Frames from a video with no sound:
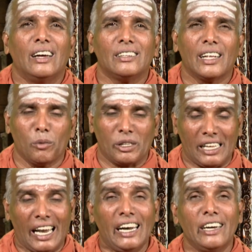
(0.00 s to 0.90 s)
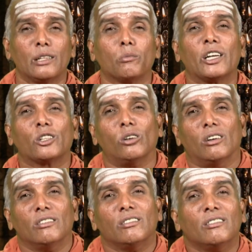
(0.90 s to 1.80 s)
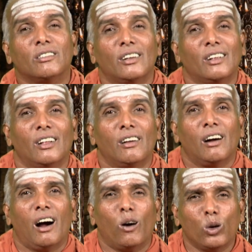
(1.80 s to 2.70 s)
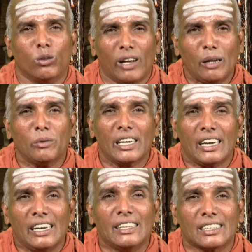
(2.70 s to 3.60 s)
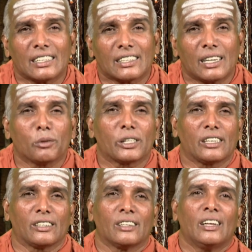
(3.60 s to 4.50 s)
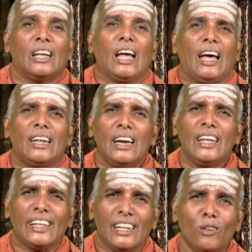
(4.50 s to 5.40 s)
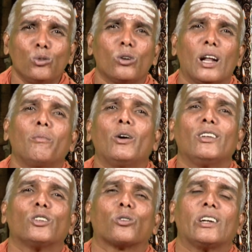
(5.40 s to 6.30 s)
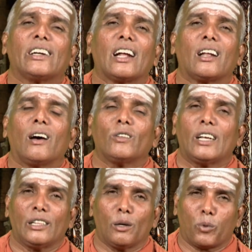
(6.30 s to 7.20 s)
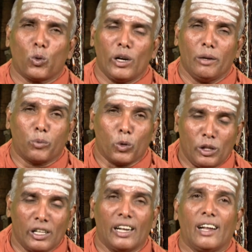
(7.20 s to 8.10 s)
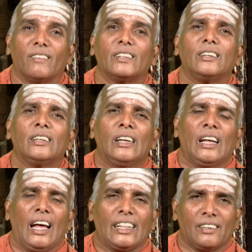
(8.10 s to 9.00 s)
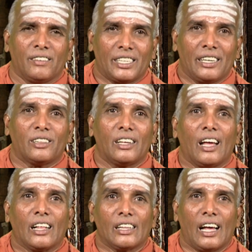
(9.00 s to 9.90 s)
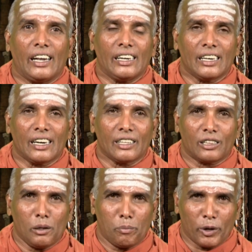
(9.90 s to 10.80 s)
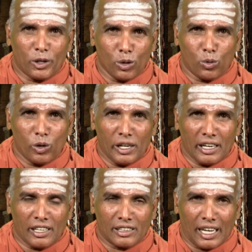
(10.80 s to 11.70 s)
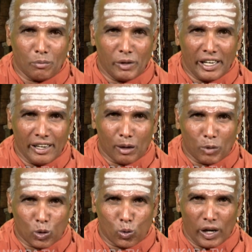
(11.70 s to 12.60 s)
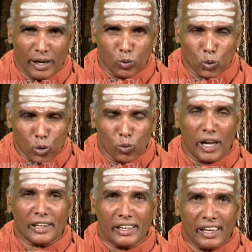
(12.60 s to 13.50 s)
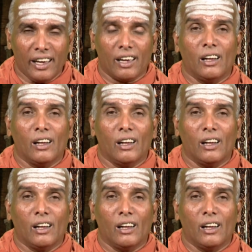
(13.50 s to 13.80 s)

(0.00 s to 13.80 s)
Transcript: அதுதான் நம்ம தலையெழுத்தை மாற்றோம் அவ்வளோ வல்லமை இருக்குது லலிதா சேசனாமத்துக்கு அதனால் ஏதாவது ஒரு நாமாவளியை சொல்லிட்டாலாவது அந்த பொருளை புரிந்தாலாவது அந்த விஷயத்தை அந்த அனுகிரகத்தை பெற்றுக்கொள்ளுகிற தன்மையை நமக்குள்ளே உருவாக்கி